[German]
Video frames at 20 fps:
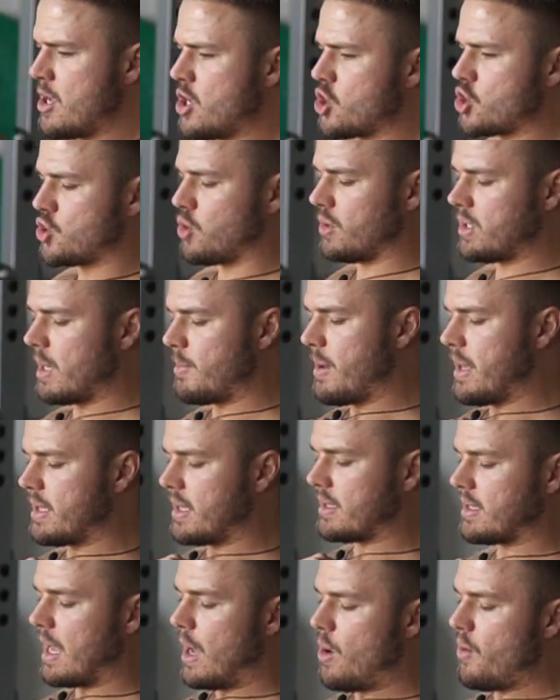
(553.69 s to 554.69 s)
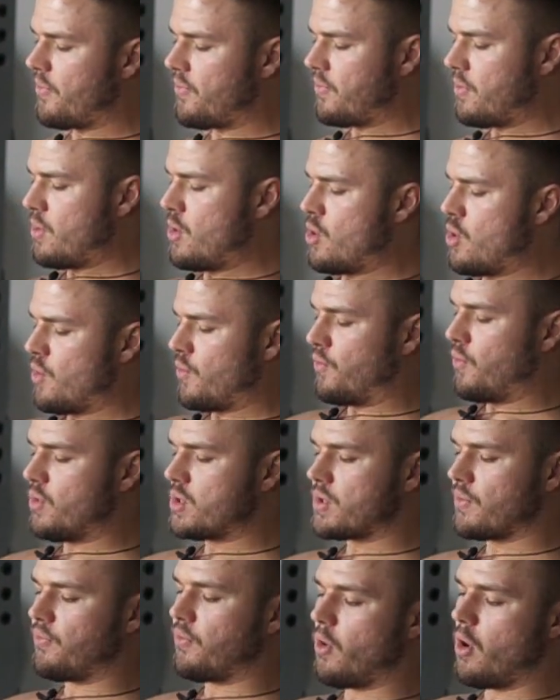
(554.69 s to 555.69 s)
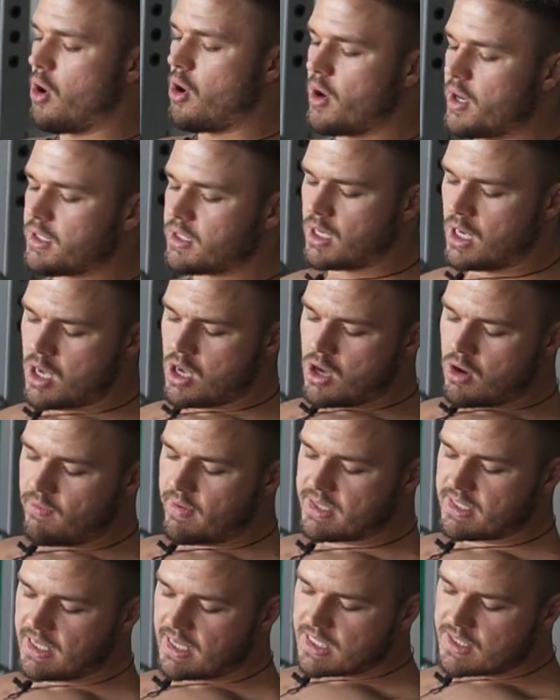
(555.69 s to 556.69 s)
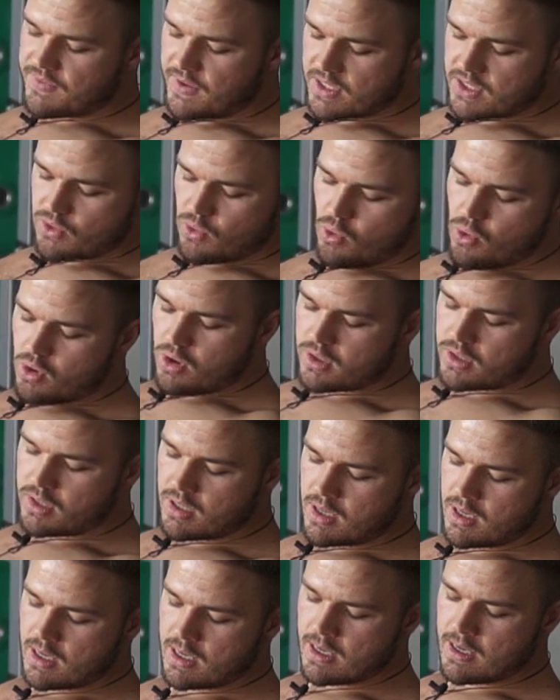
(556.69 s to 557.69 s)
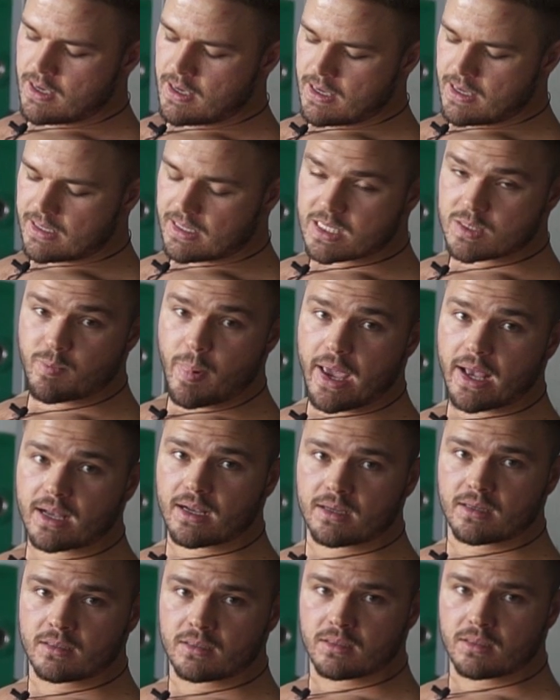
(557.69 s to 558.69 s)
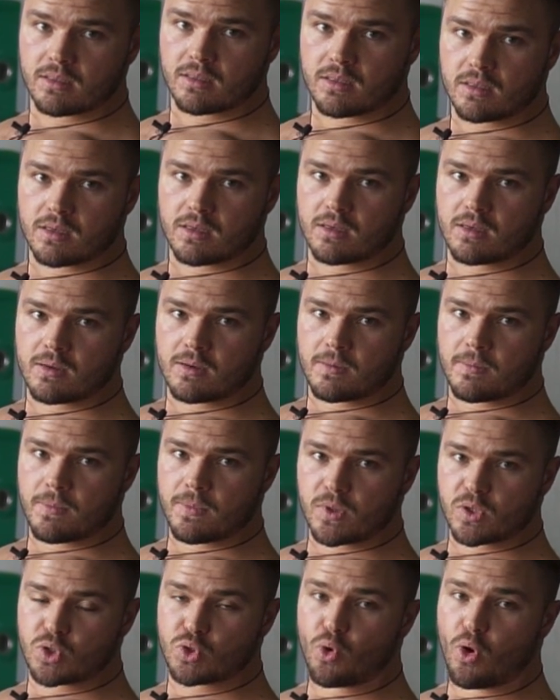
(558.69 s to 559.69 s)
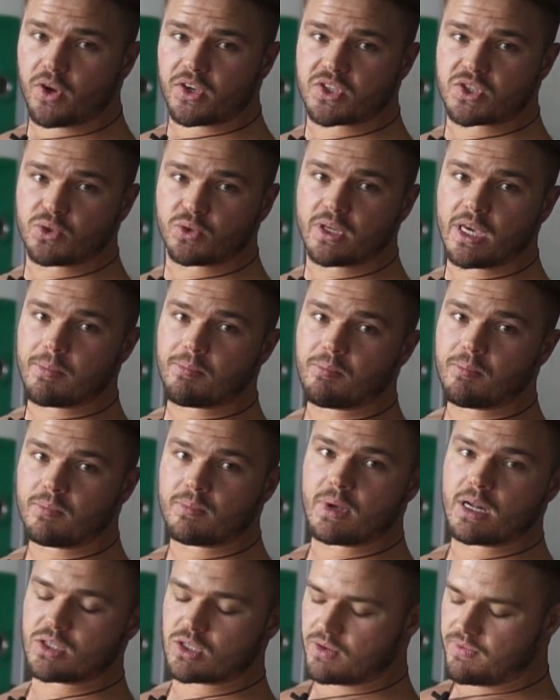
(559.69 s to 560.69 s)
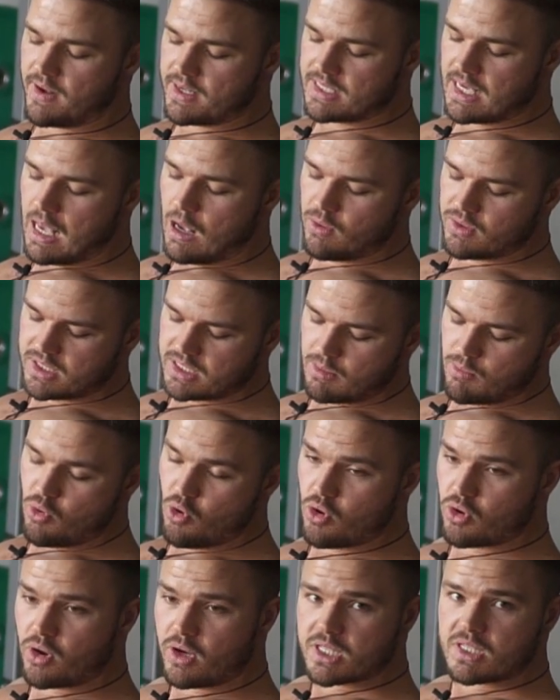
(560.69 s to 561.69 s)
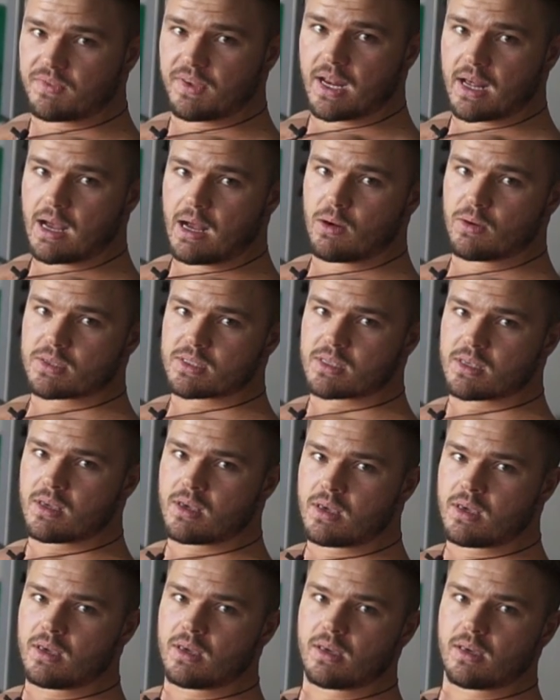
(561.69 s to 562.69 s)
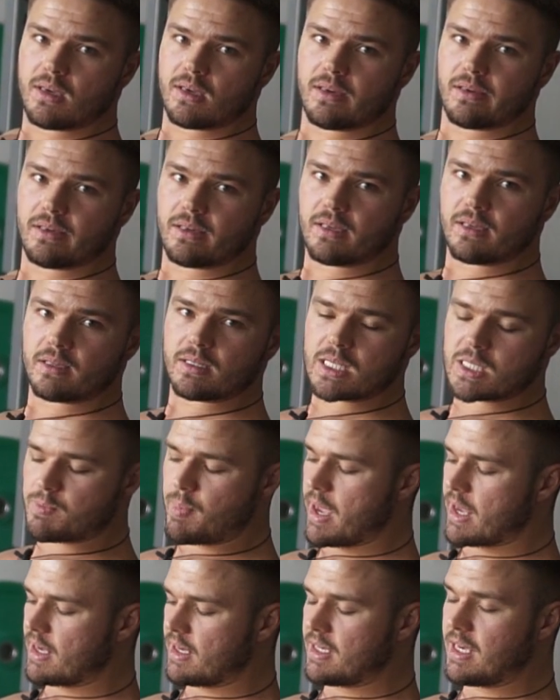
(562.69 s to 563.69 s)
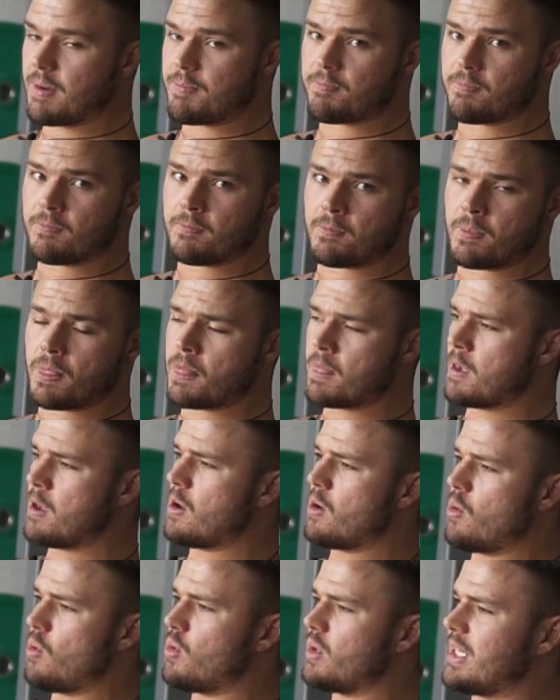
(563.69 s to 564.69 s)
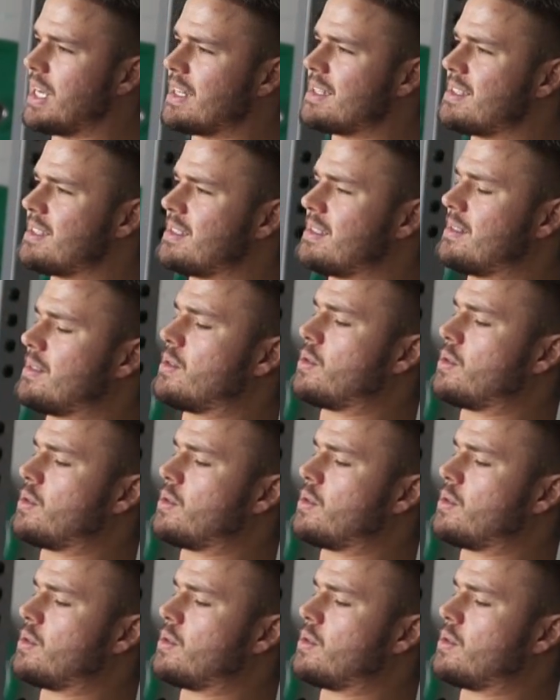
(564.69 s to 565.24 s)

Schulterblätter drauf, Füße vor euch. Und was ihr jetzt versucht, das Becken zu euch zu kippen. Also quasi aus dem Hohlkreuz wieder raus, das Becken kippen und jetzt